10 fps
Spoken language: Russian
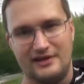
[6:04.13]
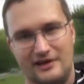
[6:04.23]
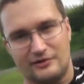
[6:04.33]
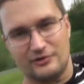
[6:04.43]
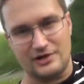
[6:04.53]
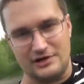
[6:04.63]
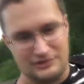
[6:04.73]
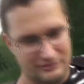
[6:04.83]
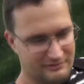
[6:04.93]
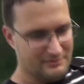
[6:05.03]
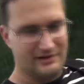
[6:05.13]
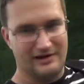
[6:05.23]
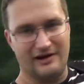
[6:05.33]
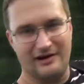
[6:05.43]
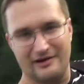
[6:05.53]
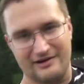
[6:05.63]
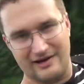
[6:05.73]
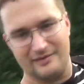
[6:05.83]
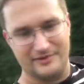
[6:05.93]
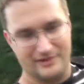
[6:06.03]
окружающего меня
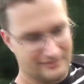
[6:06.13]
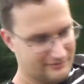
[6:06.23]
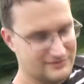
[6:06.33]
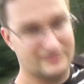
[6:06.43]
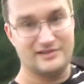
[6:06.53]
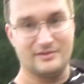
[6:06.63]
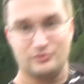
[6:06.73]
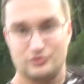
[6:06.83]
камня вызвана тем,